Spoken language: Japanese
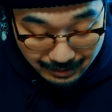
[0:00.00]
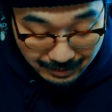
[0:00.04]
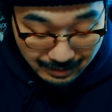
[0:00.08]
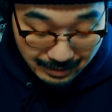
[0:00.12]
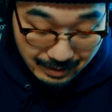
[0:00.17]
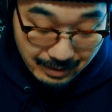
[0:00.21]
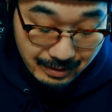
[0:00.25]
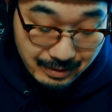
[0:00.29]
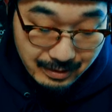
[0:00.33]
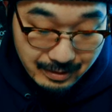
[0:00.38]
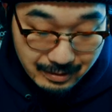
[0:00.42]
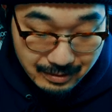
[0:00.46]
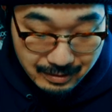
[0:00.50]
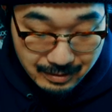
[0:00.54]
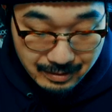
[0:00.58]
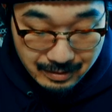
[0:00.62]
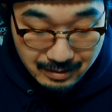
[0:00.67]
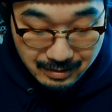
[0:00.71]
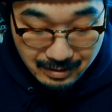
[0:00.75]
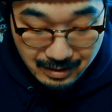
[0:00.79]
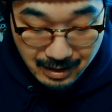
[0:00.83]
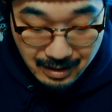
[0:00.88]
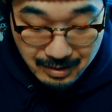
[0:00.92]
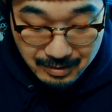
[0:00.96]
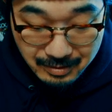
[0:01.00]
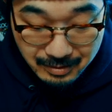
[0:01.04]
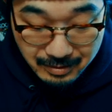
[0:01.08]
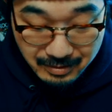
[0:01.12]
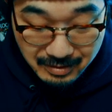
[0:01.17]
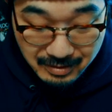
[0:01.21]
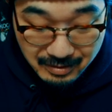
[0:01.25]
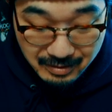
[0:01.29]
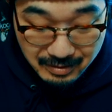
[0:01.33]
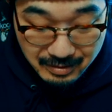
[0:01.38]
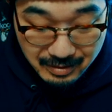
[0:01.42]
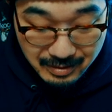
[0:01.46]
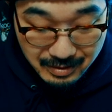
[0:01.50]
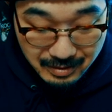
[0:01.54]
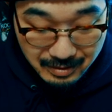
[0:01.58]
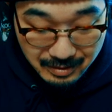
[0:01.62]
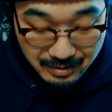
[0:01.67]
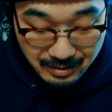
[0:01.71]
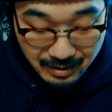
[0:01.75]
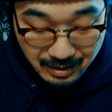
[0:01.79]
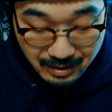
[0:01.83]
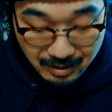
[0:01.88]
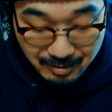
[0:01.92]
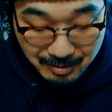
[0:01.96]
ね、カンヌ
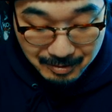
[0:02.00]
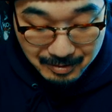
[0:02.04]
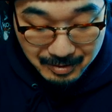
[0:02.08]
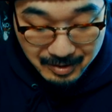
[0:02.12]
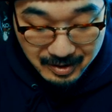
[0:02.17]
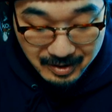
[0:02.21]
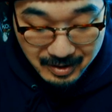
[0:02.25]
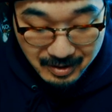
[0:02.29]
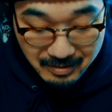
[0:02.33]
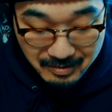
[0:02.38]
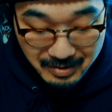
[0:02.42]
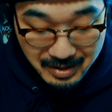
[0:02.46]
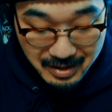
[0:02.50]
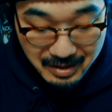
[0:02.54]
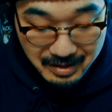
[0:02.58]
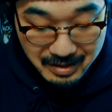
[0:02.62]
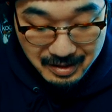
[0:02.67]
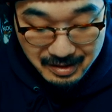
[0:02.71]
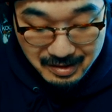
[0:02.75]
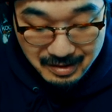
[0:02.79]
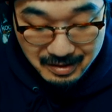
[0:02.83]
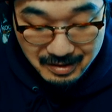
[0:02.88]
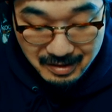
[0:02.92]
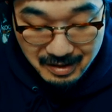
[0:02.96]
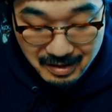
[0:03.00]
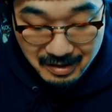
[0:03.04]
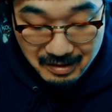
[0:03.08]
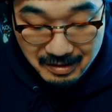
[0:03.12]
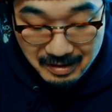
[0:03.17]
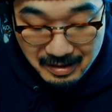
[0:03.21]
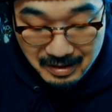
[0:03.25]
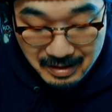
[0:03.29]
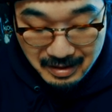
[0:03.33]
なんか撮ってたよね、確かね。